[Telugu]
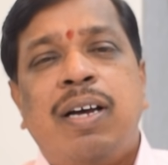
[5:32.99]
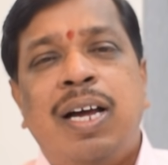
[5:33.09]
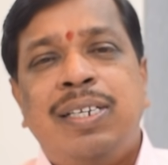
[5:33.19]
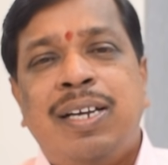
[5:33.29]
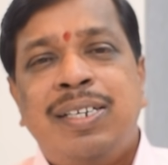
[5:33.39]

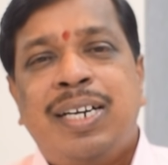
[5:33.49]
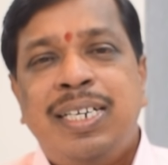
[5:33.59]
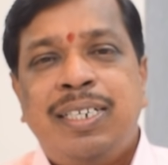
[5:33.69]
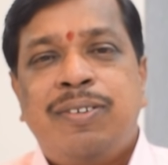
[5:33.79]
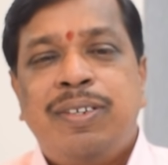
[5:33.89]
ఆల్కహాల్కి
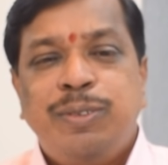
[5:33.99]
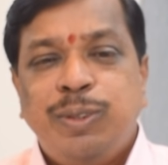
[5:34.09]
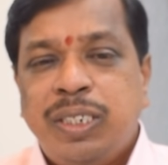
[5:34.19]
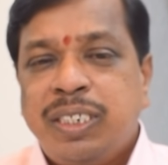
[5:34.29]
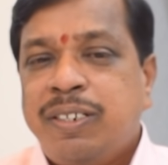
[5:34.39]
అడిక్ట్ అవ్వడం
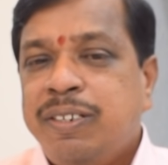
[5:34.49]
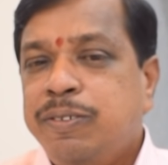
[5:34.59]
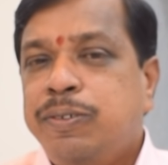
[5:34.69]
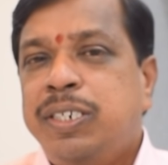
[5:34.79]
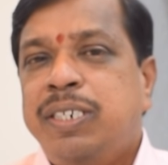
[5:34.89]
ఇంకోటి కావడం
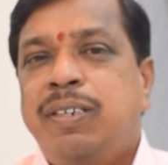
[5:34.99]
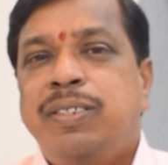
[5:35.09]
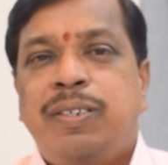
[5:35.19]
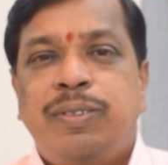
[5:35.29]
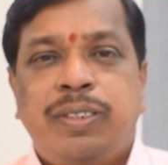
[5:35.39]
ఇంకోటి కావడం
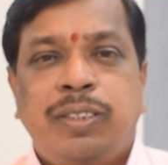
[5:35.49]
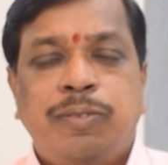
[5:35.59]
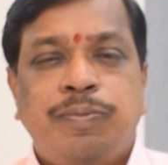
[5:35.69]
జరుగుతుంది